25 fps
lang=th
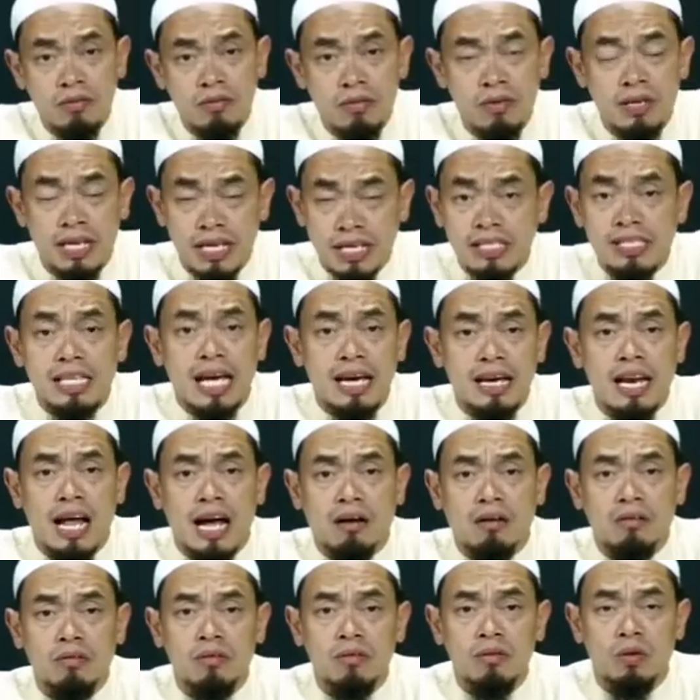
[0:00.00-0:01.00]
นิสัยหลัก
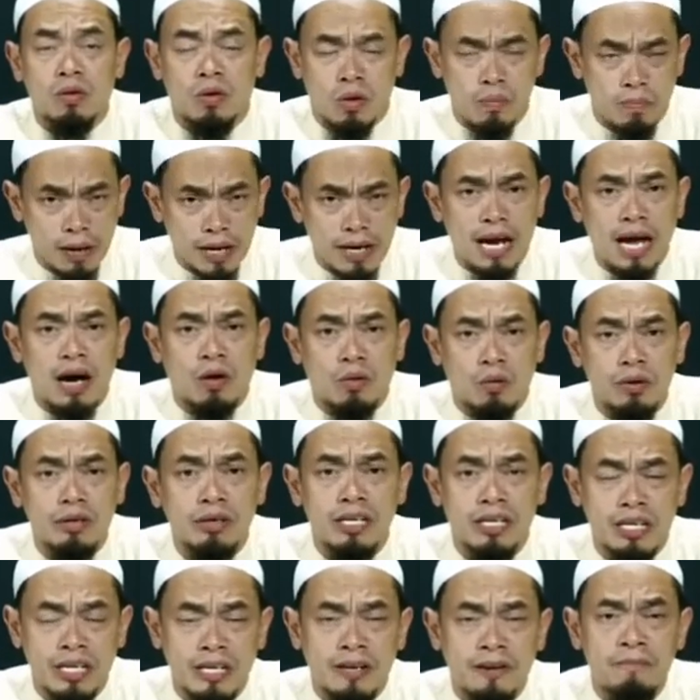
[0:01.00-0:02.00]
ของบรรดาคน
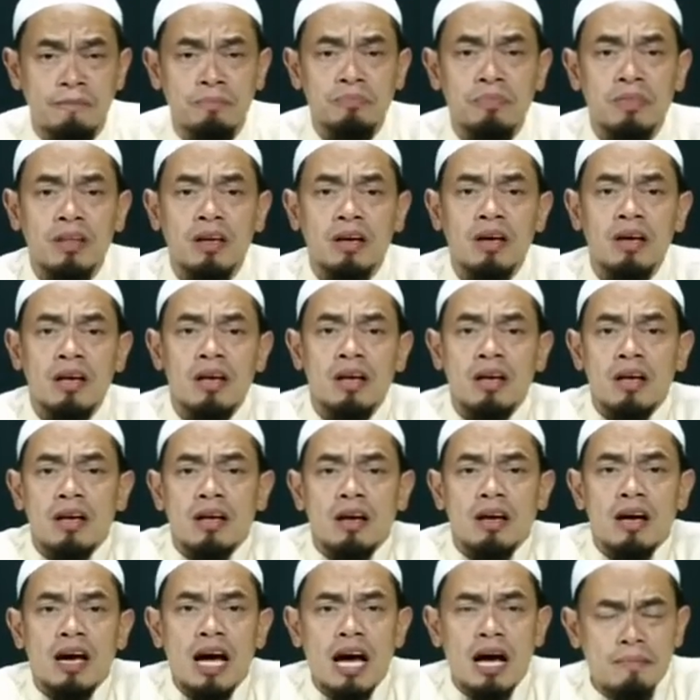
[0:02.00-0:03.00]

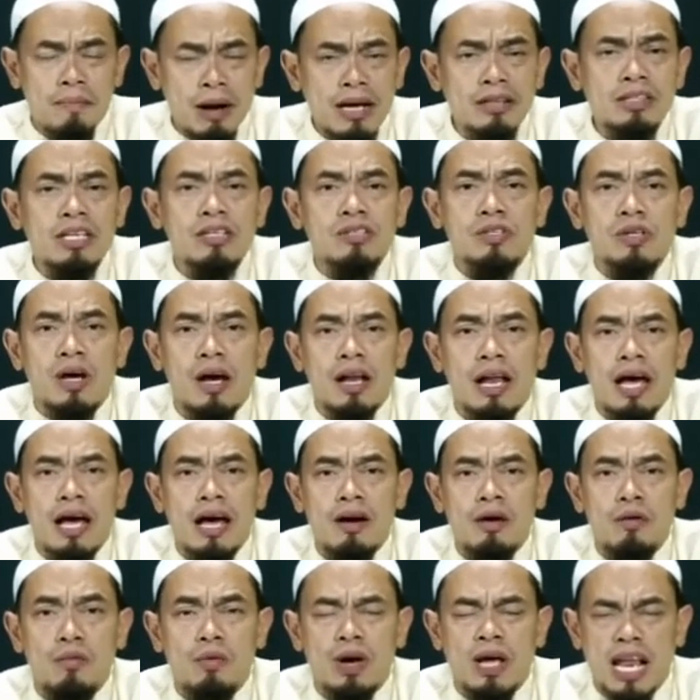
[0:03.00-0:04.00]
ดีๆอามัลที่ซอลิห์
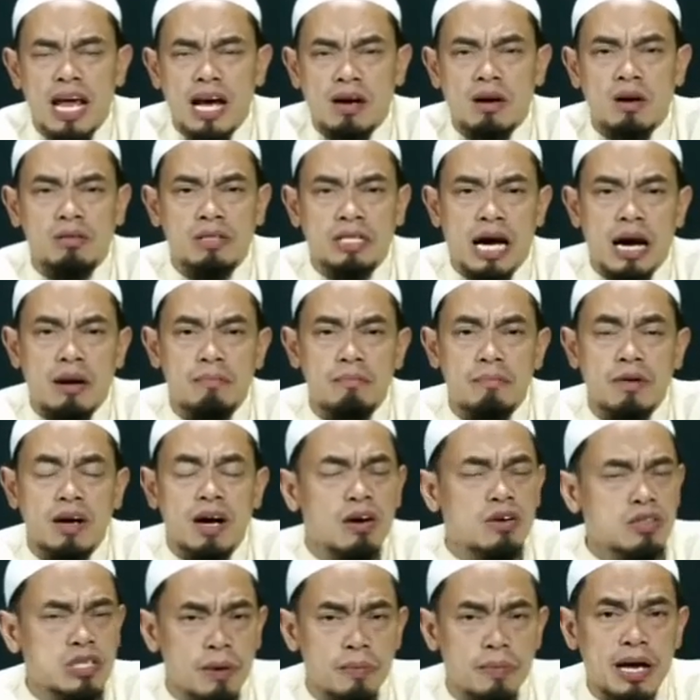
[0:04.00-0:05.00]
เวลาเขาทำเขา
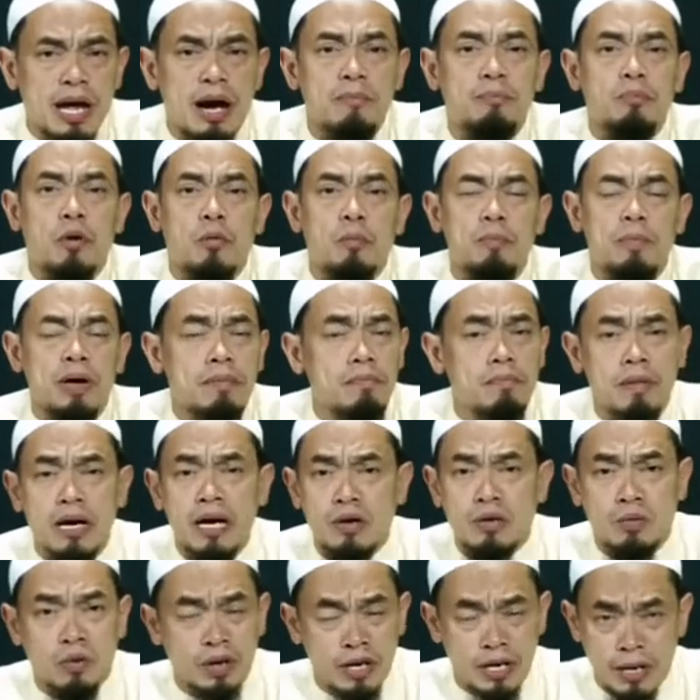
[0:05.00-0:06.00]
จะพยายามปกปิดไม่ให้
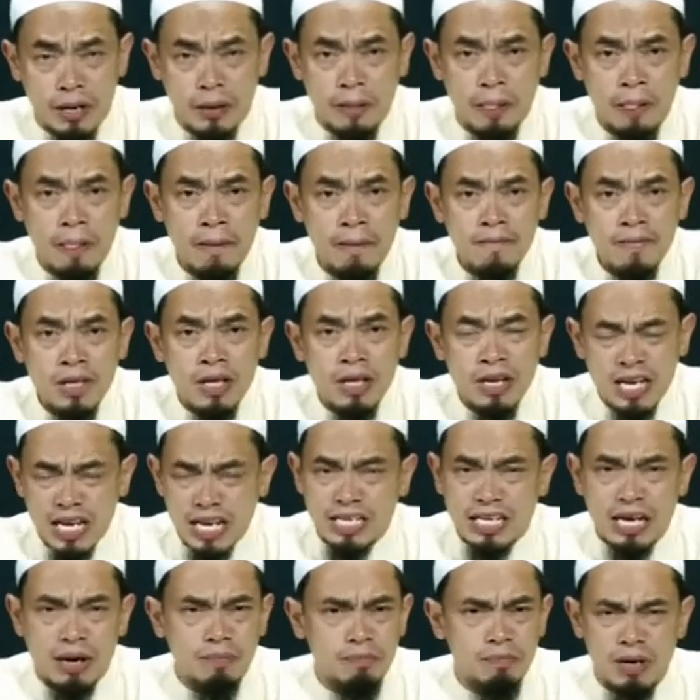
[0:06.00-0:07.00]
คนเห็นนะค
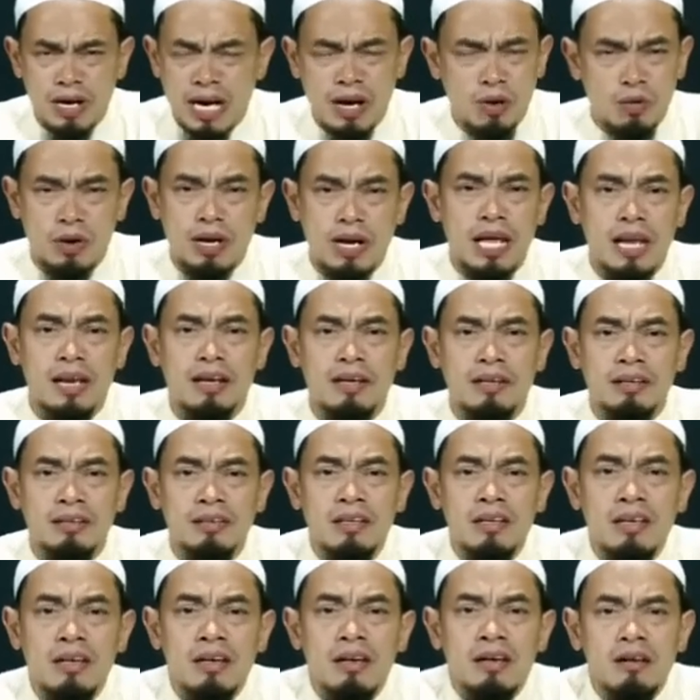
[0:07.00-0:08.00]
รับไม่ให้คนเห็นเลย
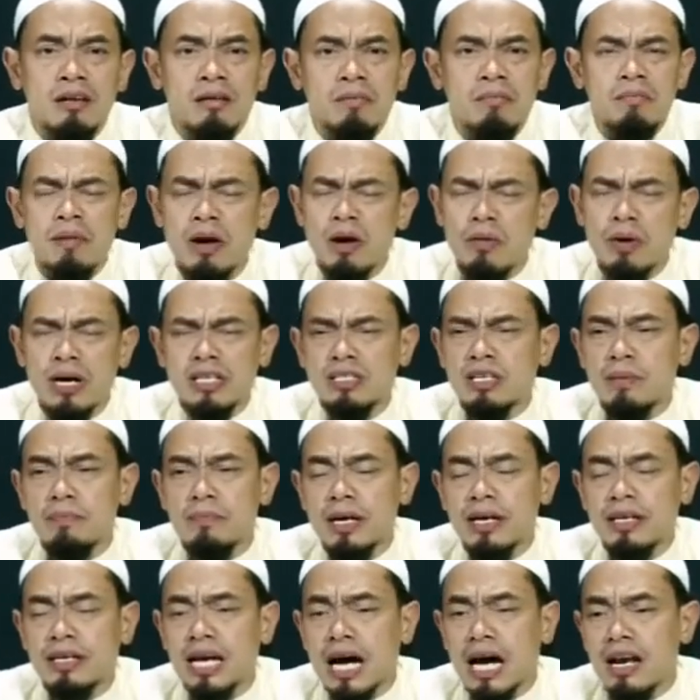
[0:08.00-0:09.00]
ไม่ว่าจะเป็น
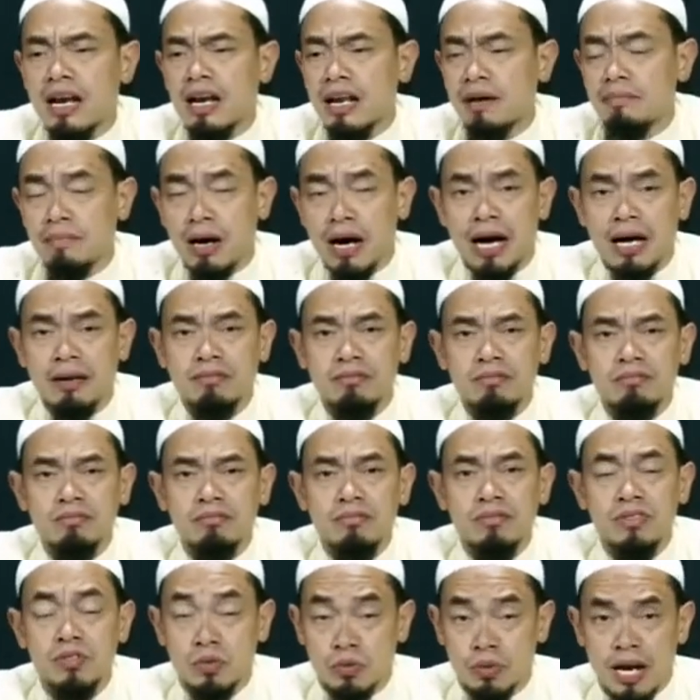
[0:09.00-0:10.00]
การละหมาด
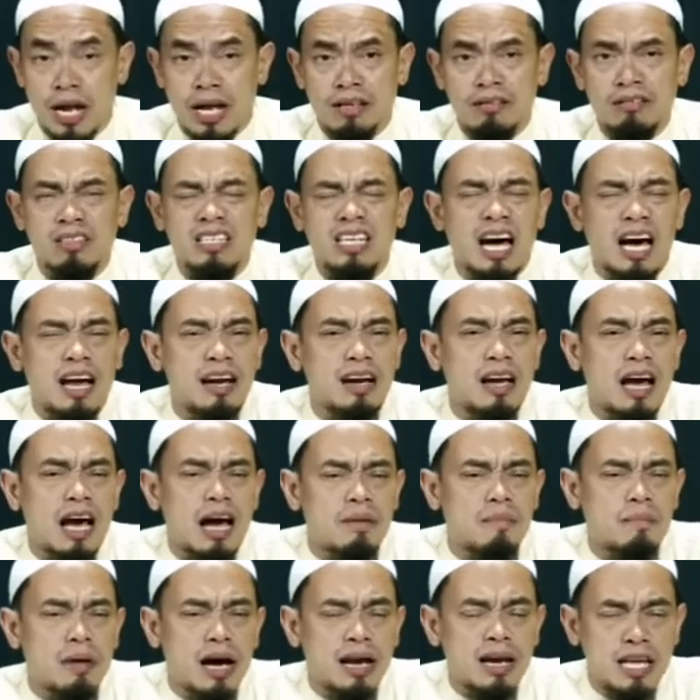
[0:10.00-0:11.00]
สุนัตการอา
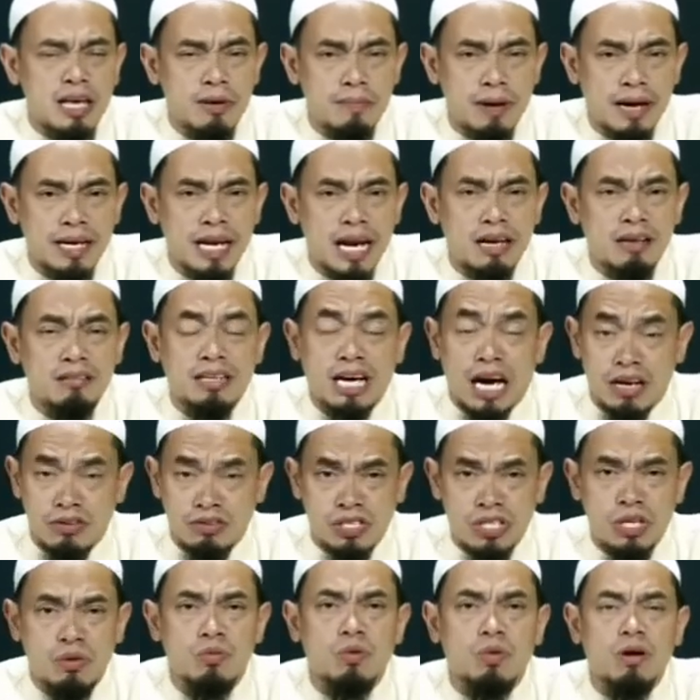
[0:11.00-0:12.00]
มัลอิบาดัตการซิ
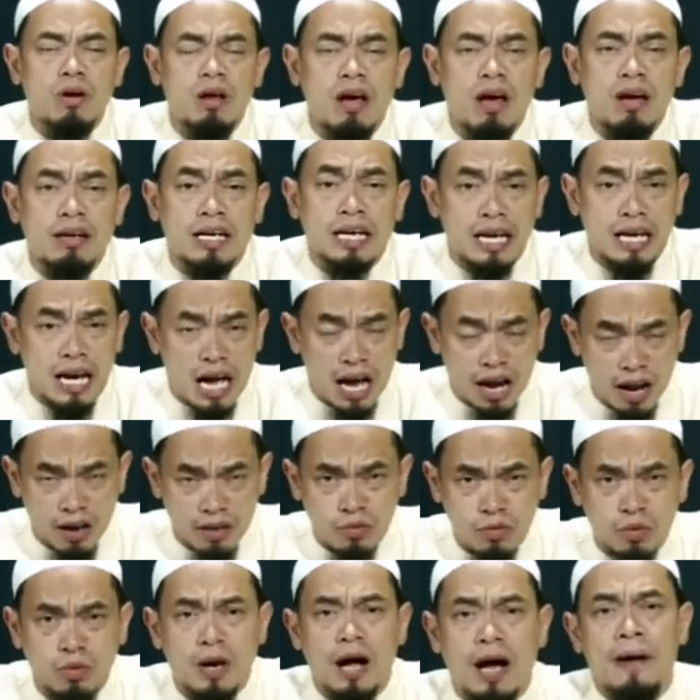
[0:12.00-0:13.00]
กรุลลอฮ์การอ่านอัล
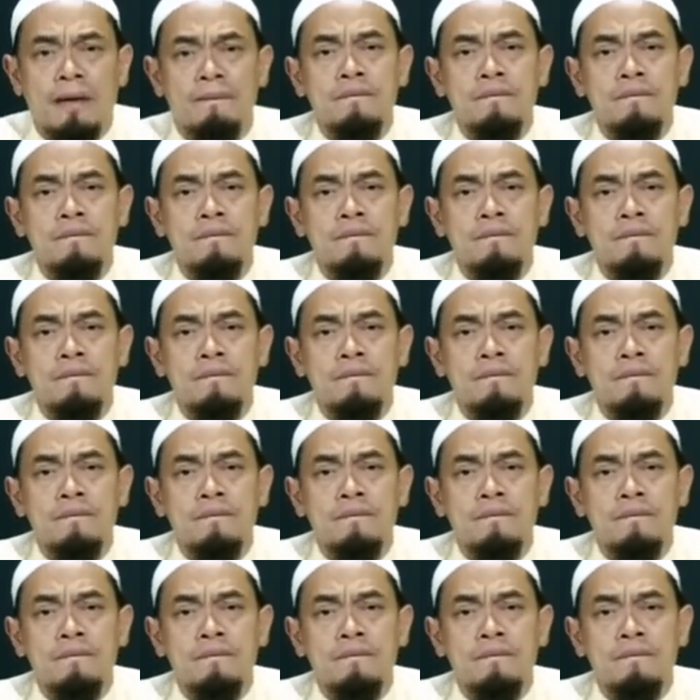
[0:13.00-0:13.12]
กุรอาน